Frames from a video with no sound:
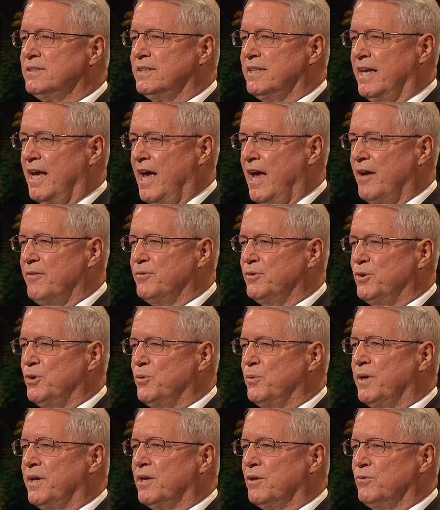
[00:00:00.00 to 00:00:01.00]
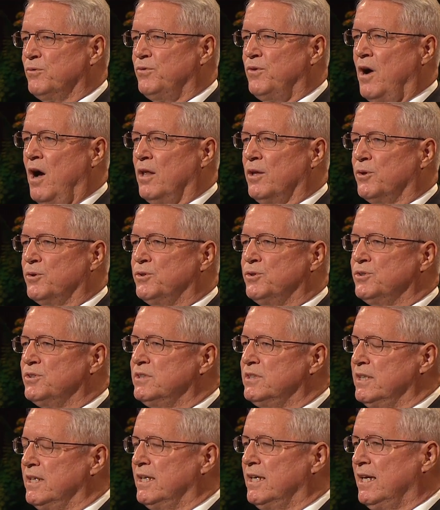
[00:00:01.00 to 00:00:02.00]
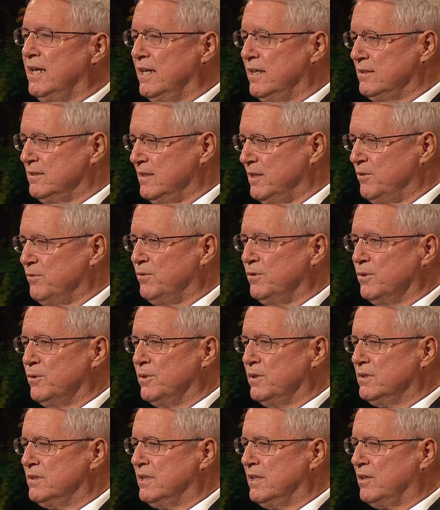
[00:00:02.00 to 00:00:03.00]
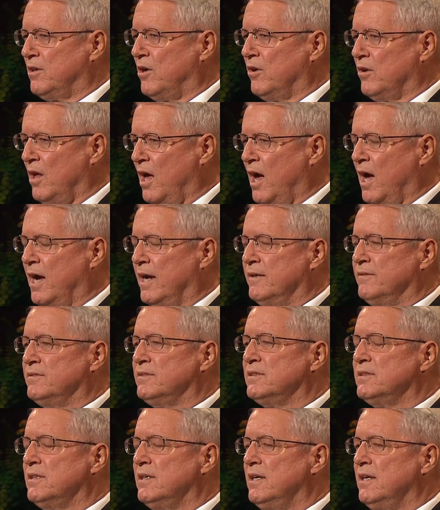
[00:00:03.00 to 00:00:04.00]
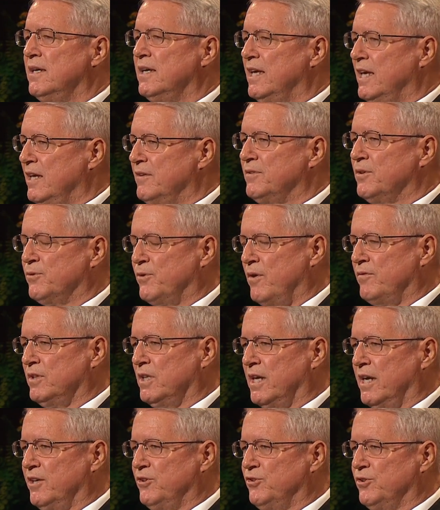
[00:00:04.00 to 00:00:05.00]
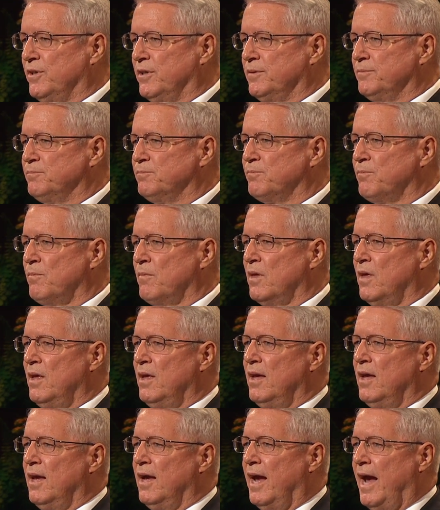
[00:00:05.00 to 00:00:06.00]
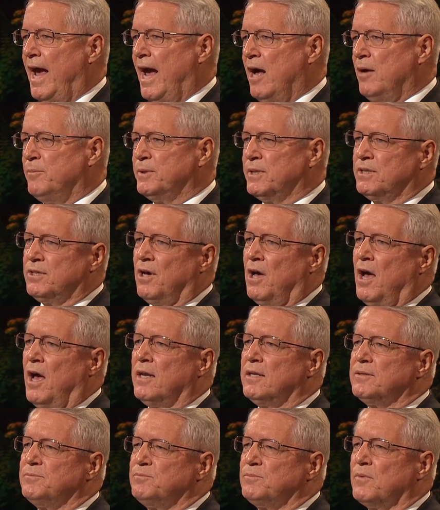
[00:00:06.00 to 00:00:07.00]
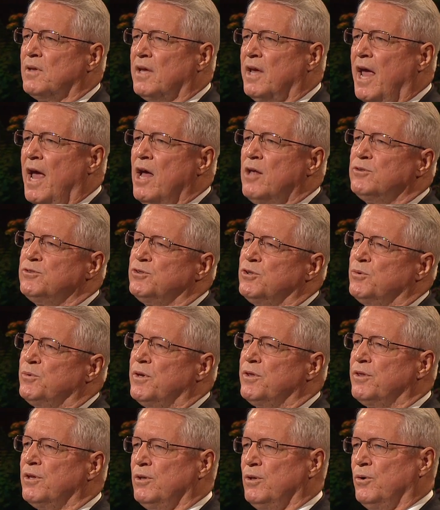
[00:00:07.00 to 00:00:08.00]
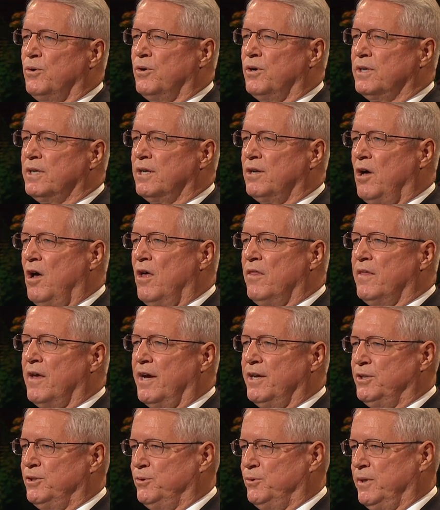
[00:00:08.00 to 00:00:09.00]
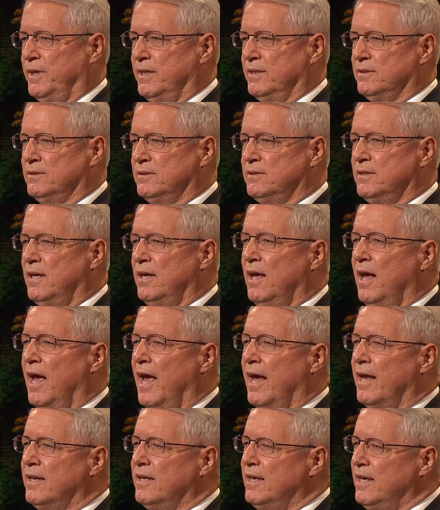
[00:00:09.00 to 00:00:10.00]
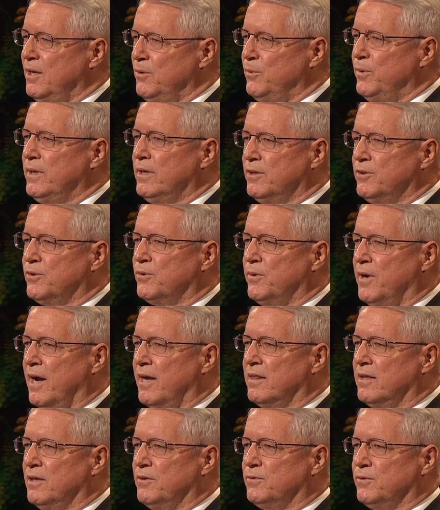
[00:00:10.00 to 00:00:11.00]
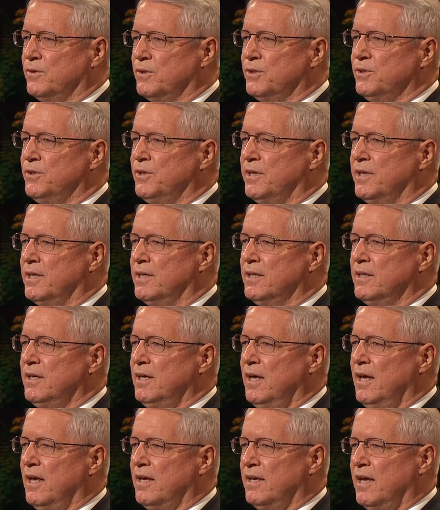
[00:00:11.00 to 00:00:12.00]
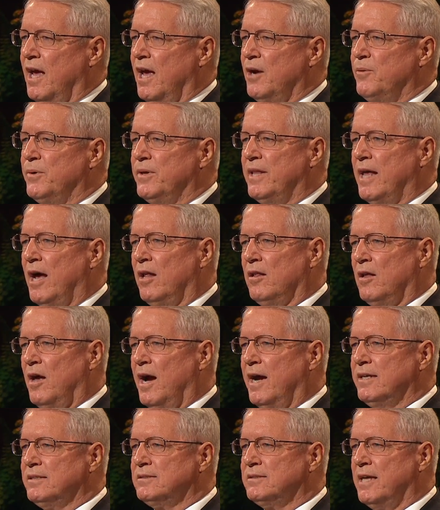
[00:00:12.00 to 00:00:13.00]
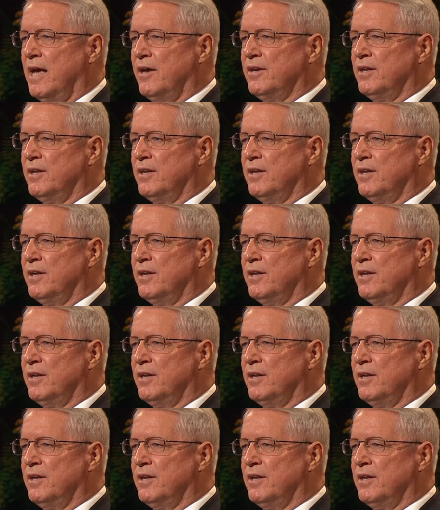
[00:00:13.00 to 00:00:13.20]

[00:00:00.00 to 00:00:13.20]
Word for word: 祈りは神の影響力すなわち啓示が受けられるように求める方法ですアルマはこう教えましたすべての行いについて主と相談しなさいそうすれば